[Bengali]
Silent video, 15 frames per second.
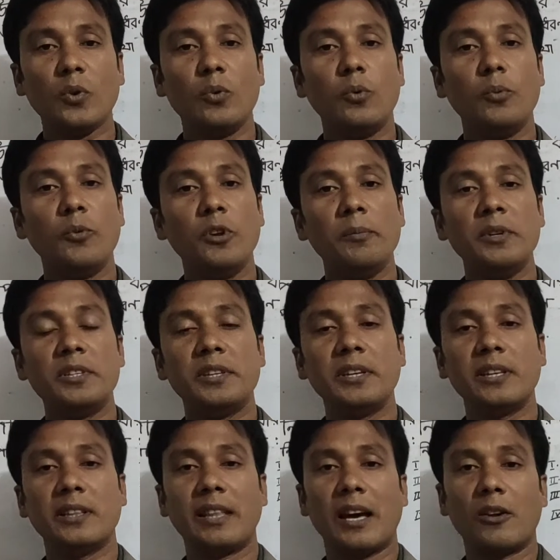উপনিবেশিক
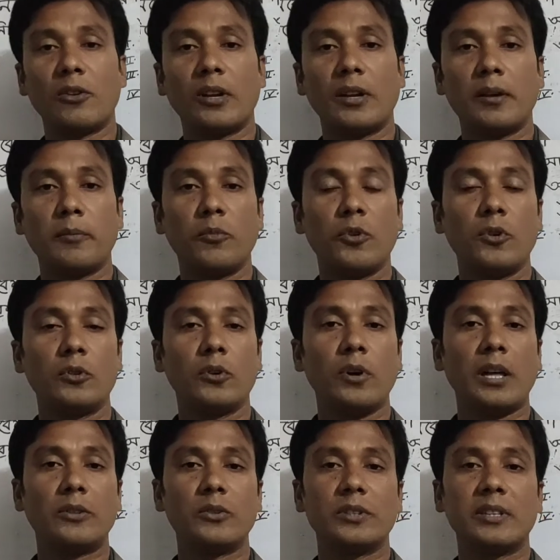ধারণা মূলত
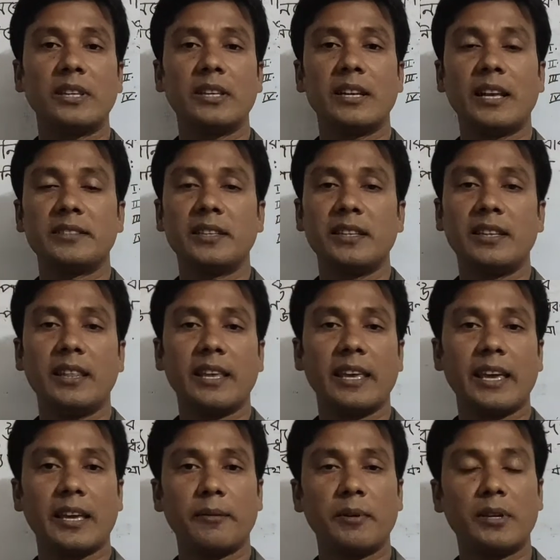আন্তর্জাতিক রাজনীতি থেকে
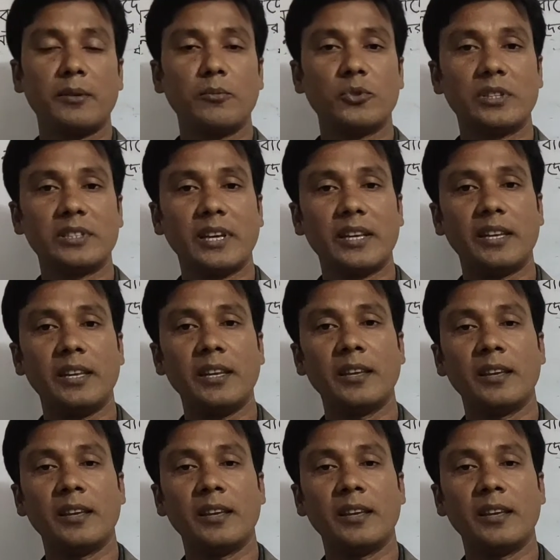একেবারে মুছে যায়নি